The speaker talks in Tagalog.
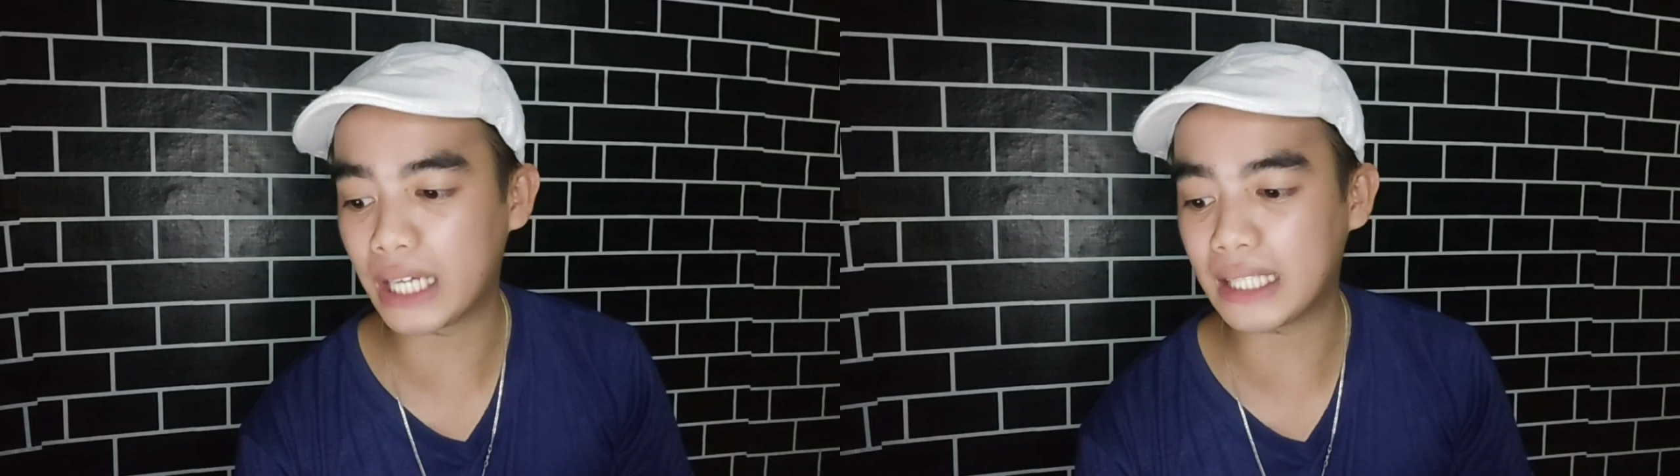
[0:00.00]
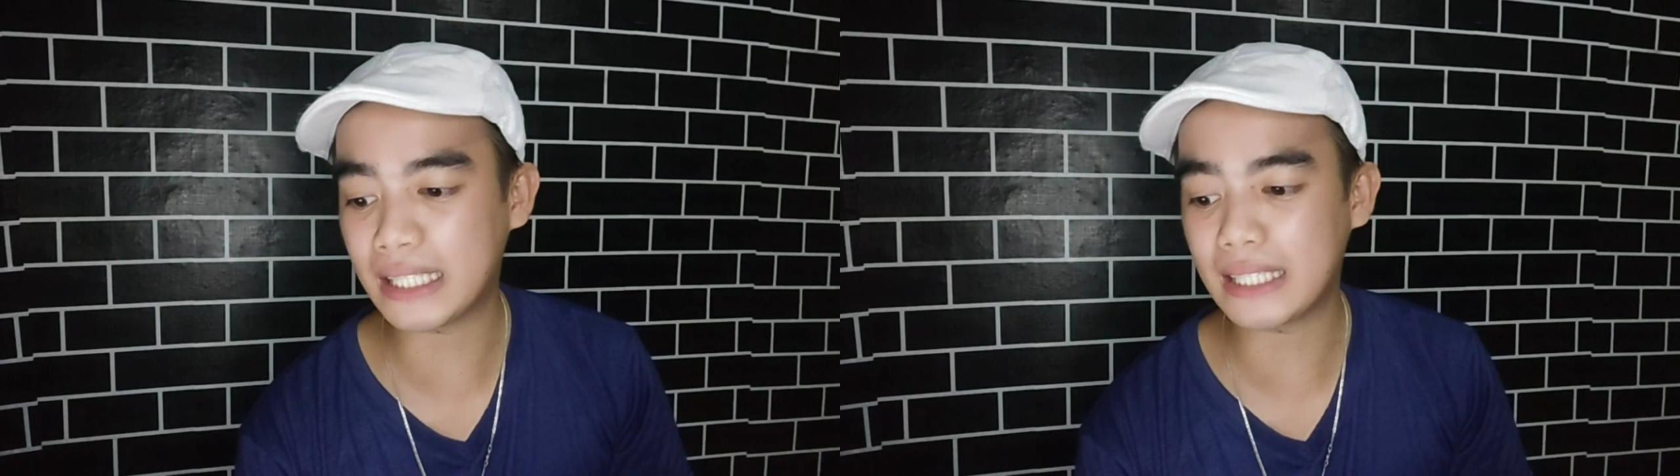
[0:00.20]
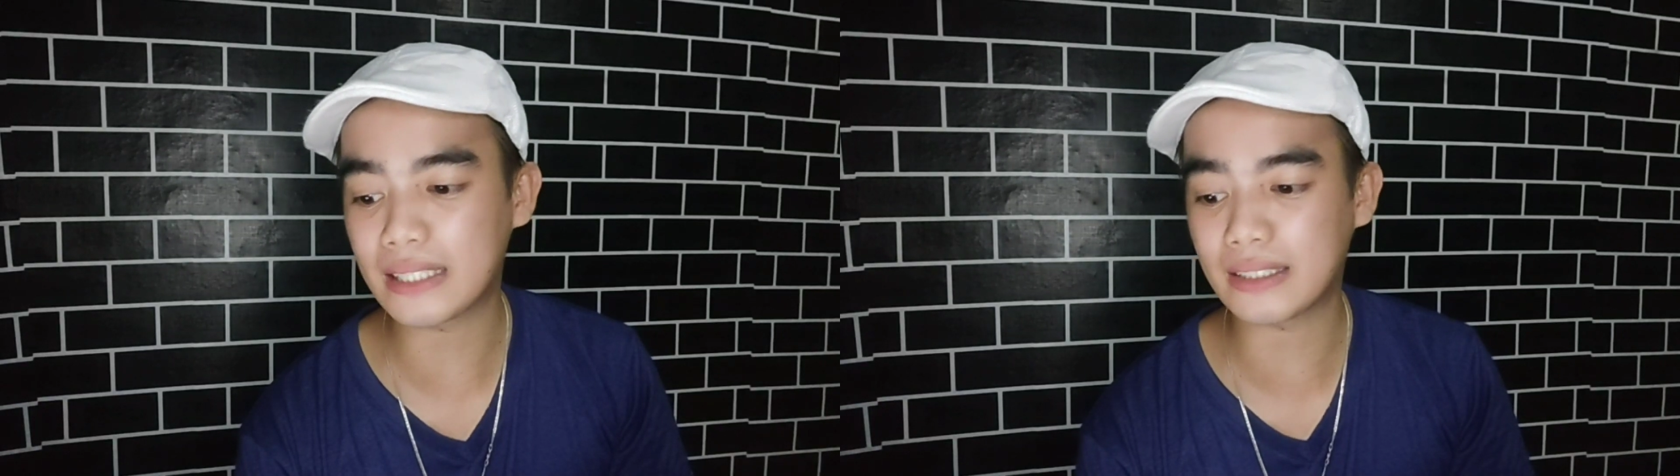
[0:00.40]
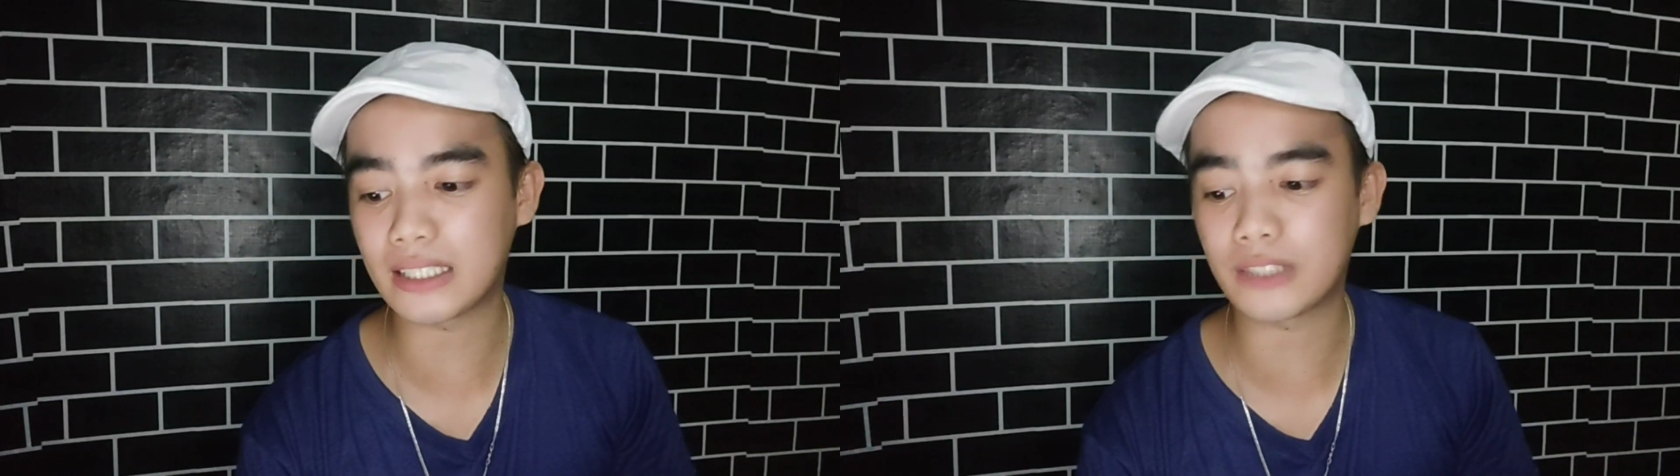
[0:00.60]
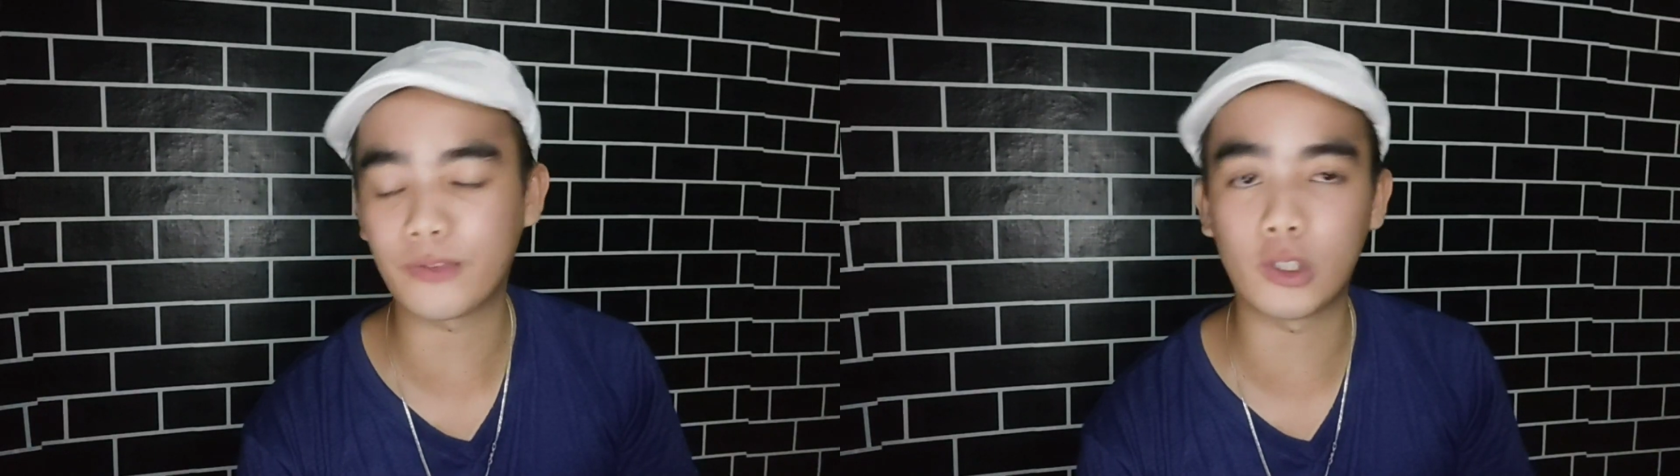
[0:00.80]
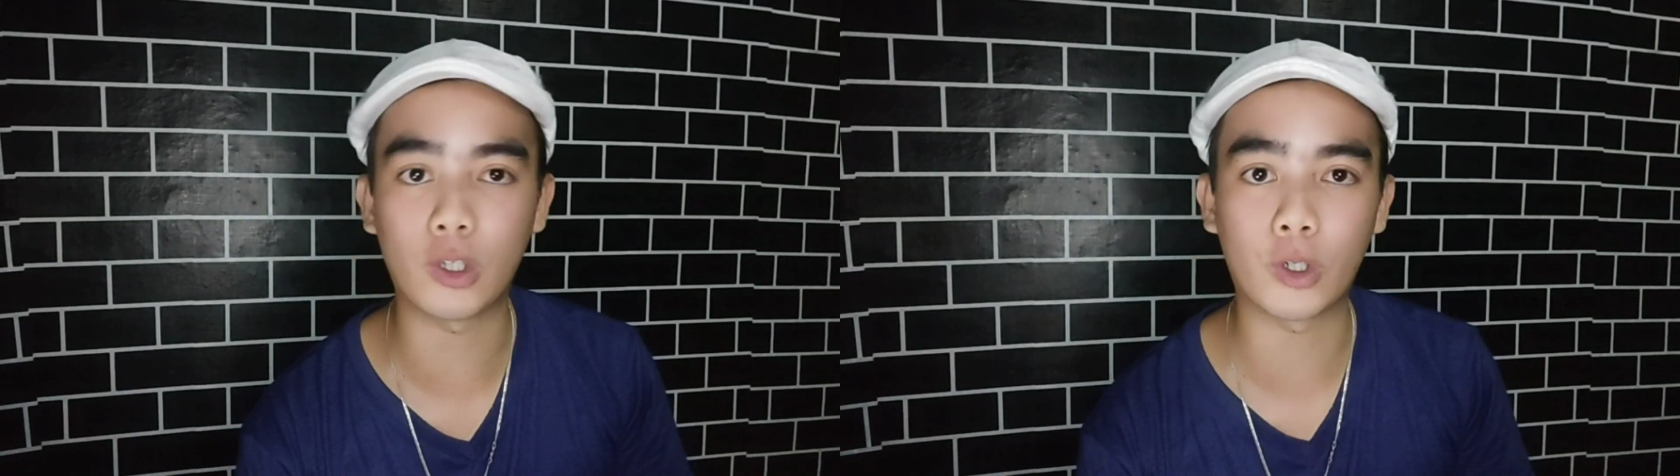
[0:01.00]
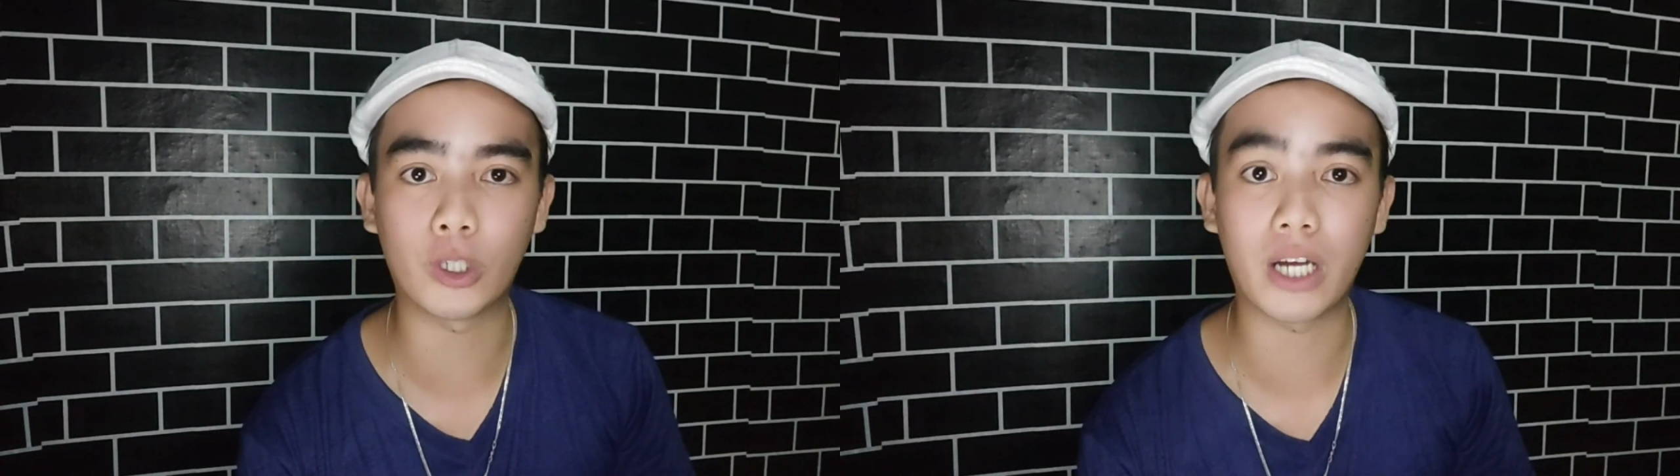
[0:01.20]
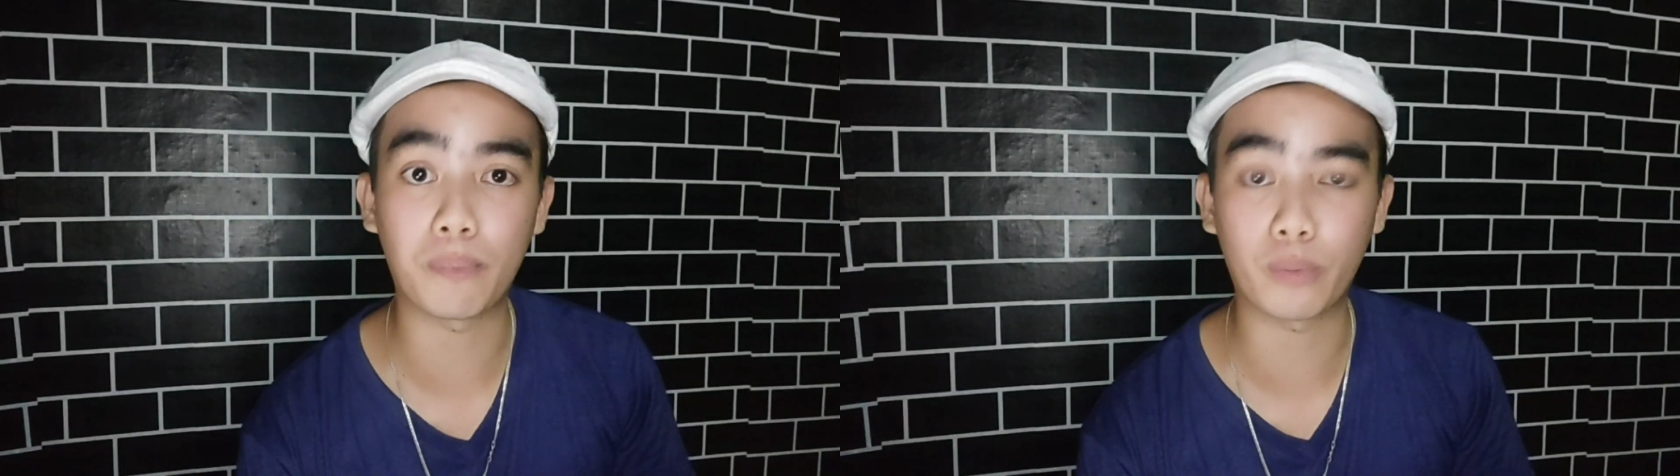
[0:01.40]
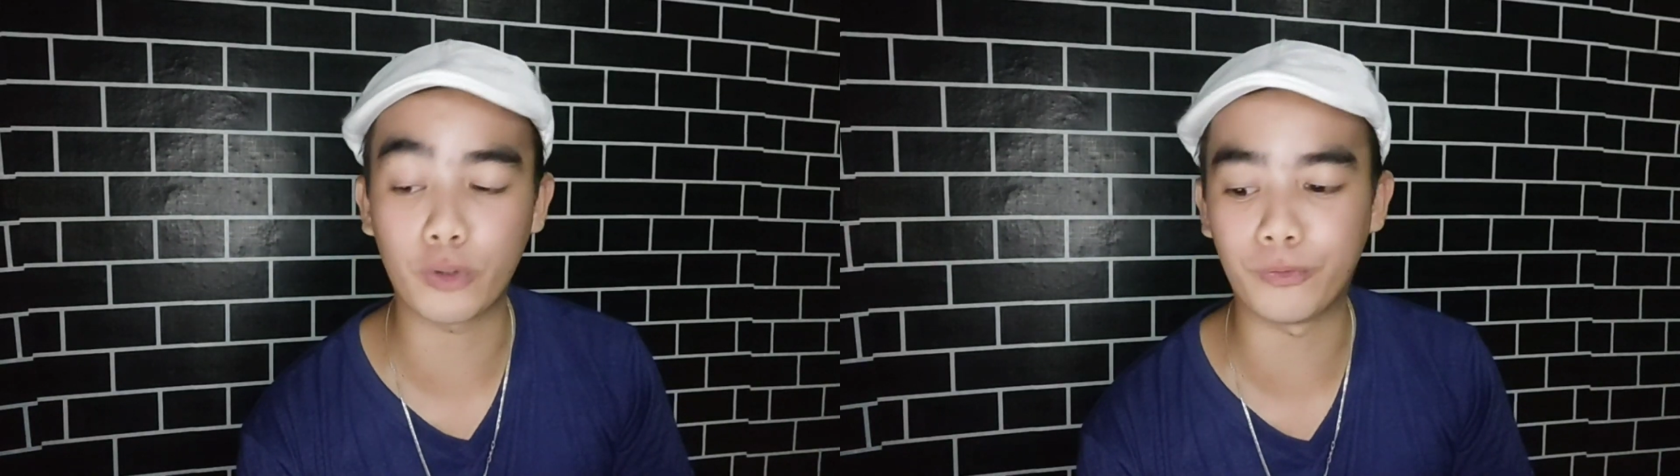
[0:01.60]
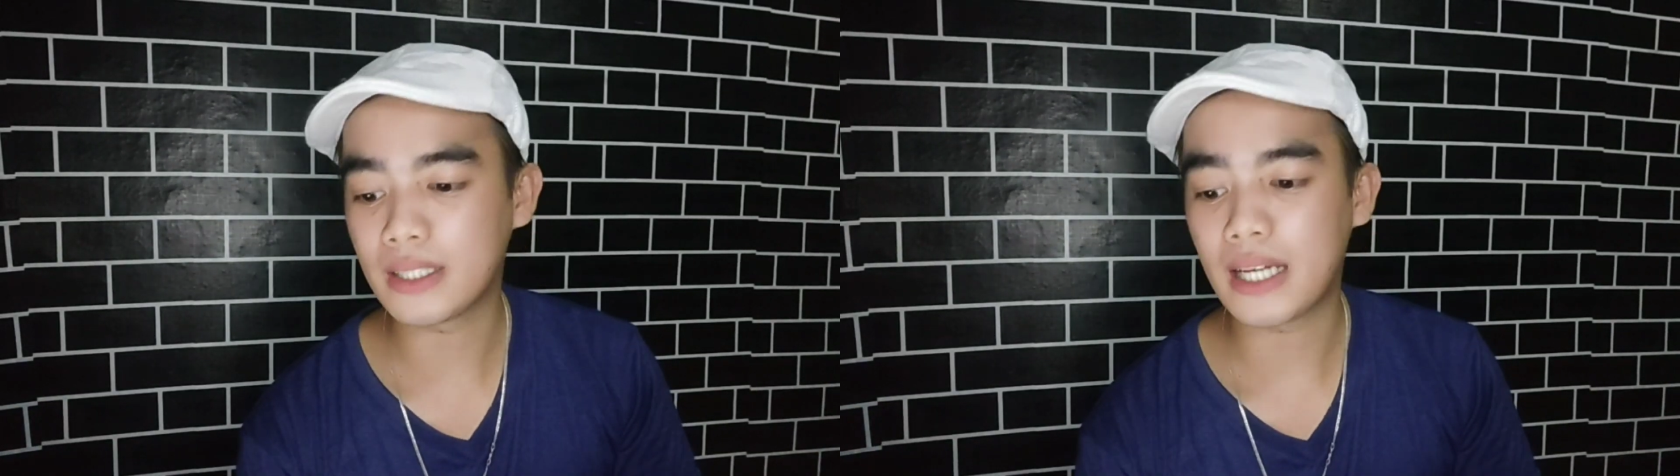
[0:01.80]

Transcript: ay naging successful or approved.